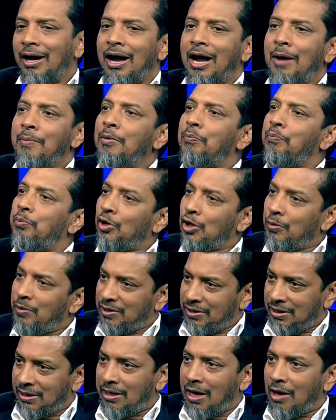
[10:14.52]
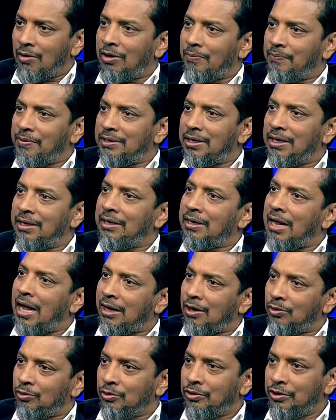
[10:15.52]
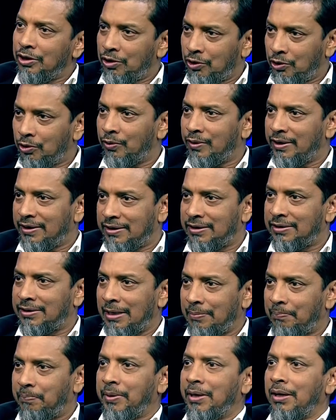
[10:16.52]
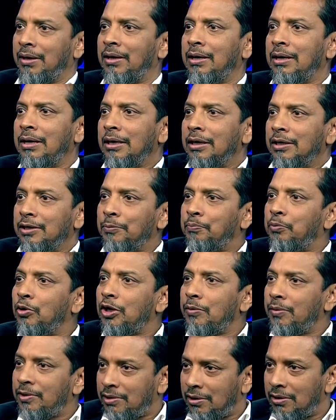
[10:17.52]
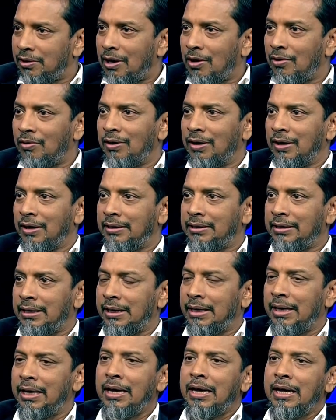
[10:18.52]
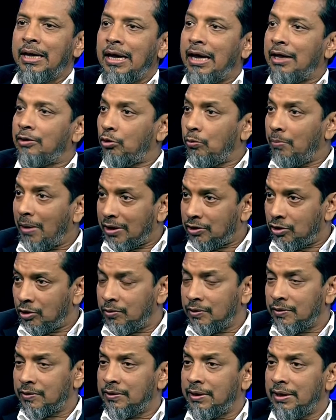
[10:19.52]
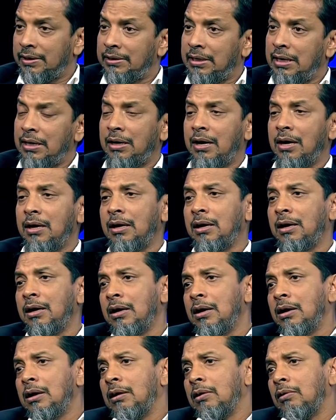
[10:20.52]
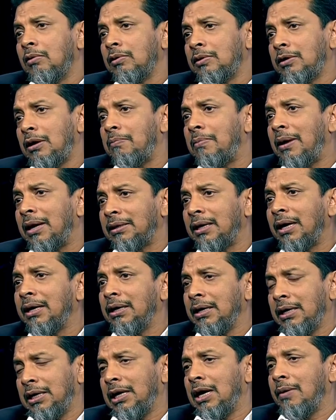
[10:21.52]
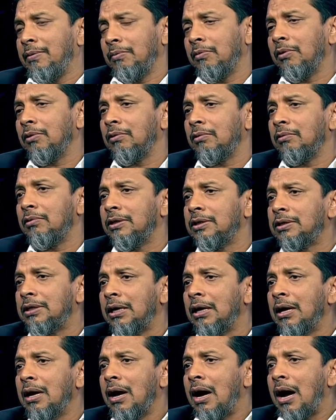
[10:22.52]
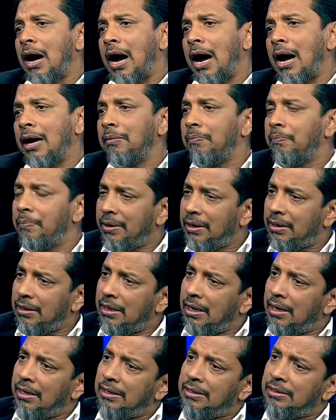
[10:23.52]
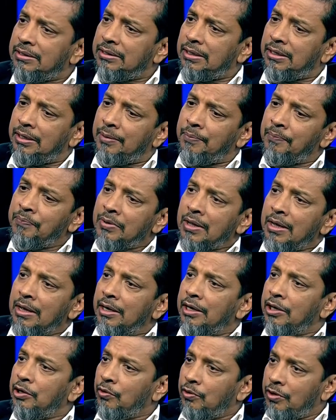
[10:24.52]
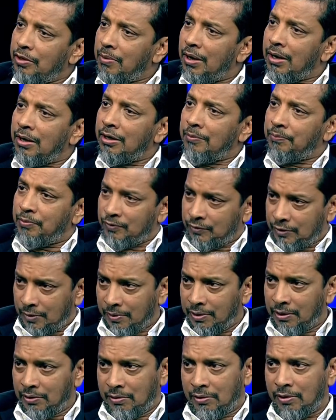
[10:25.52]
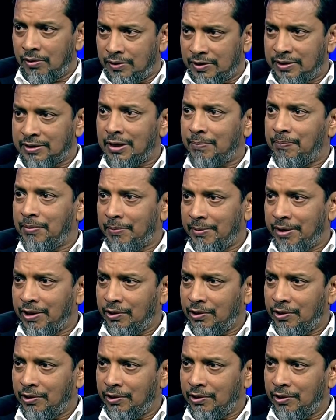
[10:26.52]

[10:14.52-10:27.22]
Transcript: এবং পরিবেশের কারণে আপনি জানেন ঢাকা তো দ্বিতীয় হয়েছে চ্যাম্পিয়ন যে পরিবেশের কারণে যে এত বাজে অবস্থা সেইখানে কথা মাথায় রেখে আমি মনে করি যে হাইব্রিড গাড়ির যে ডিউটি বাড়ানোর প্রস্তাবনা করা হয়েছে সেটা